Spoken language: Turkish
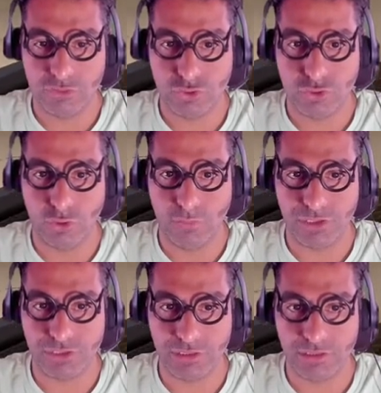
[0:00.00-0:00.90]
çok
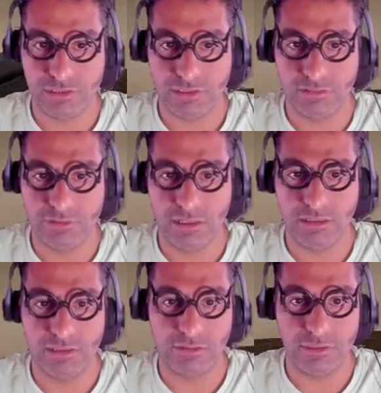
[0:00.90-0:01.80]
başarılı ve
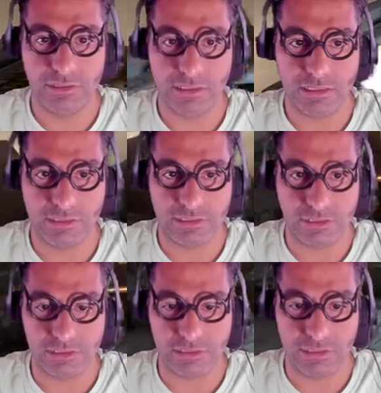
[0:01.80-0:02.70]
alınabilir
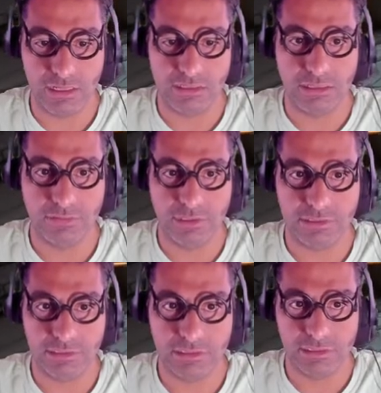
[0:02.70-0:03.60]
arkadaşlar.
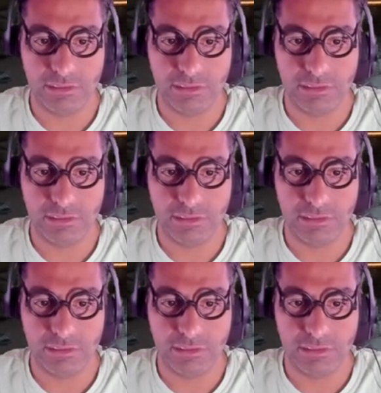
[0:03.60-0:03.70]
Alınabilir.